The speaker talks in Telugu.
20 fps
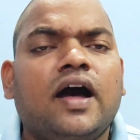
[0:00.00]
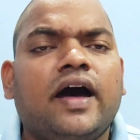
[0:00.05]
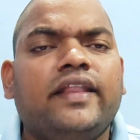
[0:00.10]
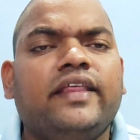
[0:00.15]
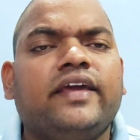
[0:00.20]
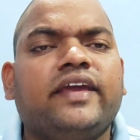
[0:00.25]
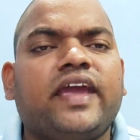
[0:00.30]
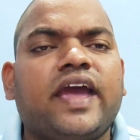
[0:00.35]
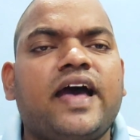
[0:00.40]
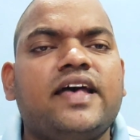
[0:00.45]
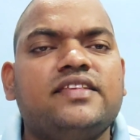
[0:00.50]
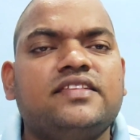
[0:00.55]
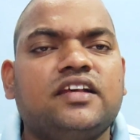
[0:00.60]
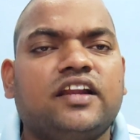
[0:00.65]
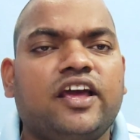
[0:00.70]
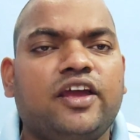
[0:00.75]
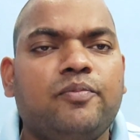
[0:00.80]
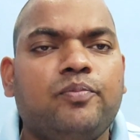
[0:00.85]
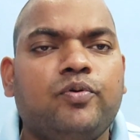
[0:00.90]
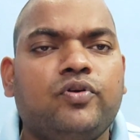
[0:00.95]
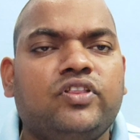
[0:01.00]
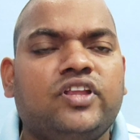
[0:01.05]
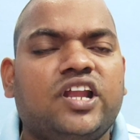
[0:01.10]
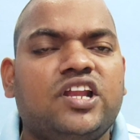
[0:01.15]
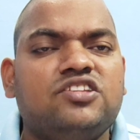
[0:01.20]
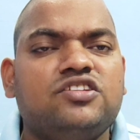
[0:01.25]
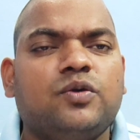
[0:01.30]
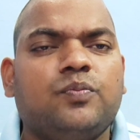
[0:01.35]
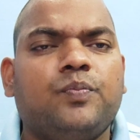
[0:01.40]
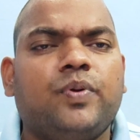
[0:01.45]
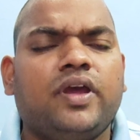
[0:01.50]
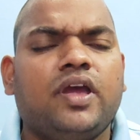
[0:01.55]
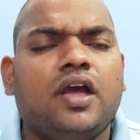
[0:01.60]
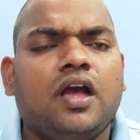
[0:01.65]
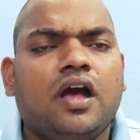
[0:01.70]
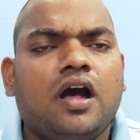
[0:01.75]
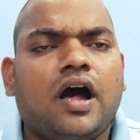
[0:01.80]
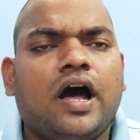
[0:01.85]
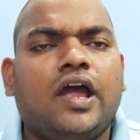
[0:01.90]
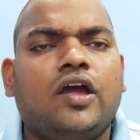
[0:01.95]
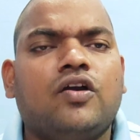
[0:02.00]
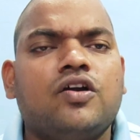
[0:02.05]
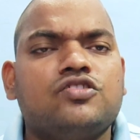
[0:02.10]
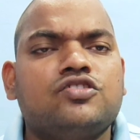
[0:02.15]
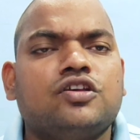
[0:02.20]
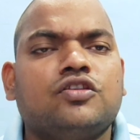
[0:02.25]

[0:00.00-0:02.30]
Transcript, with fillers: అది క్యాన్సిల్ అయిపోయిందని చెప్పి ఆ యొక్క